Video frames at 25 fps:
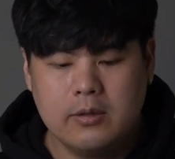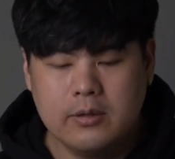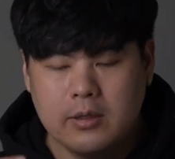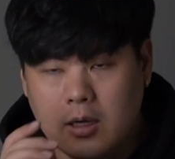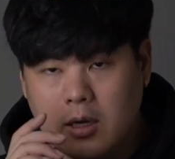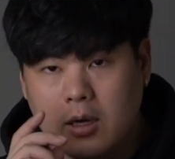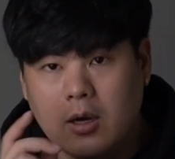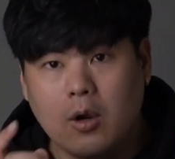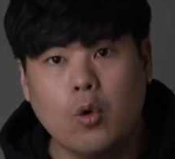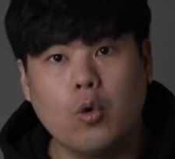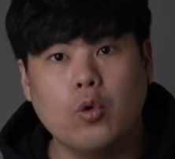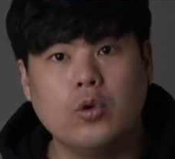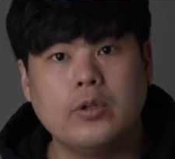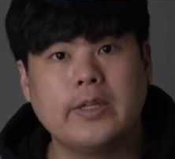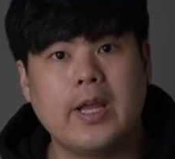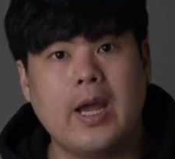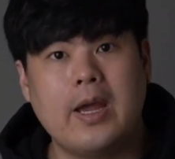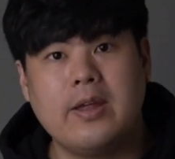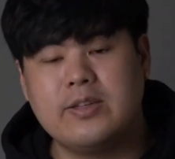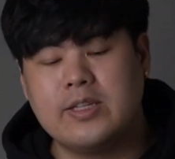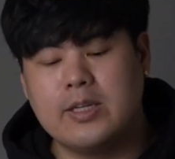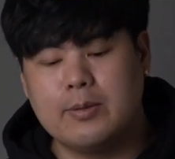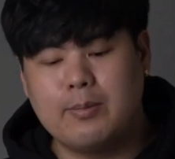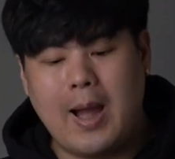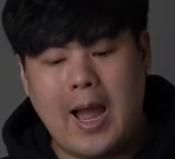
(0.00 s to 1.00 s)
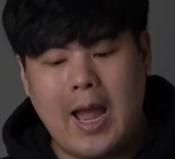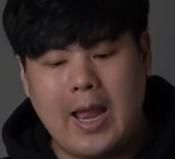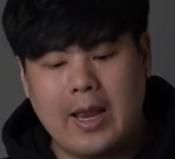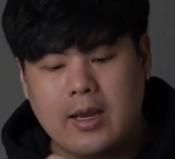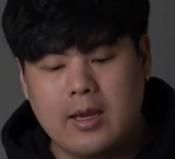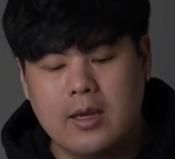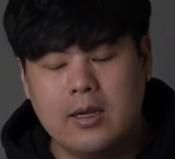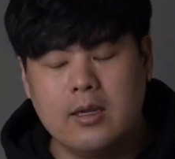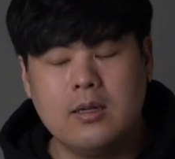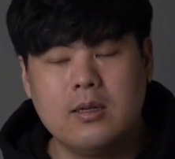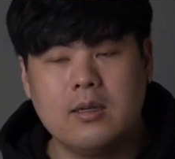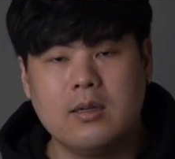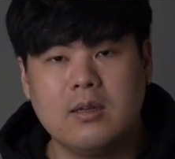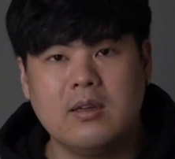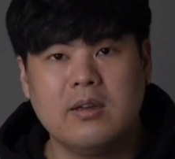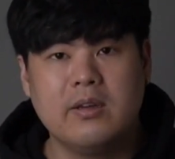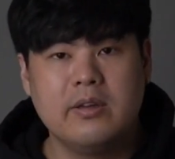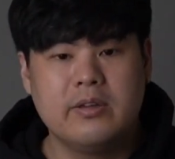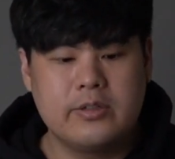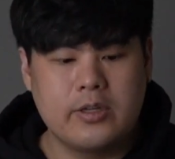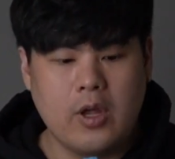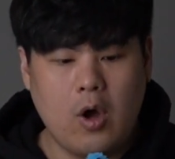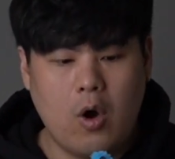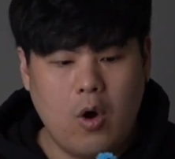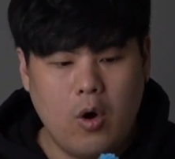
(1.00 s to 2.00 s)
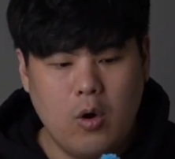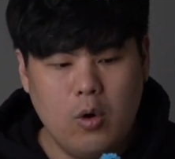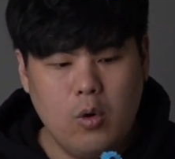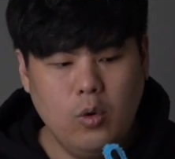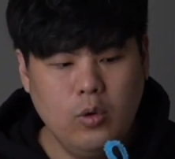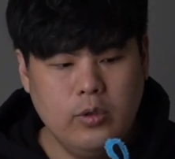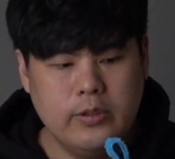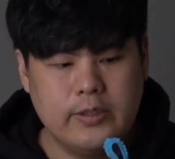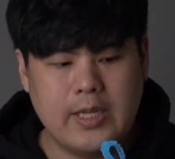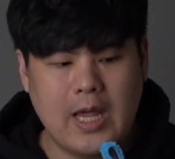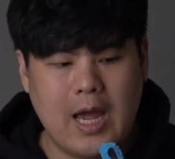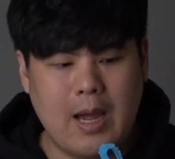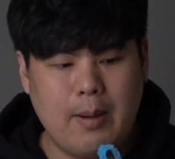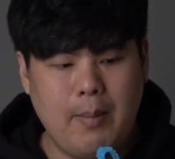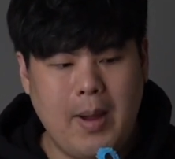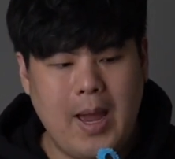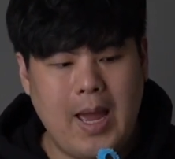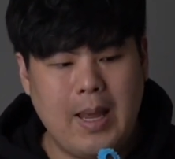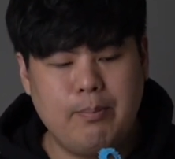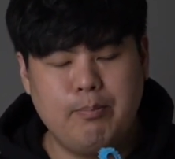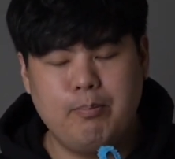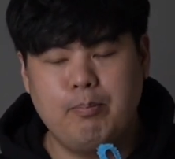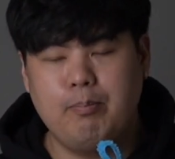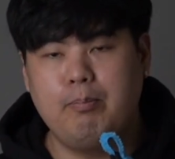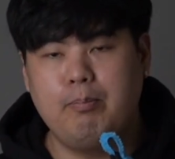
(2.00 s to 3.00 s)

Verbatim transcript: หนึ่งคุณใส่สบายขึ้น 2 คุณสามารถ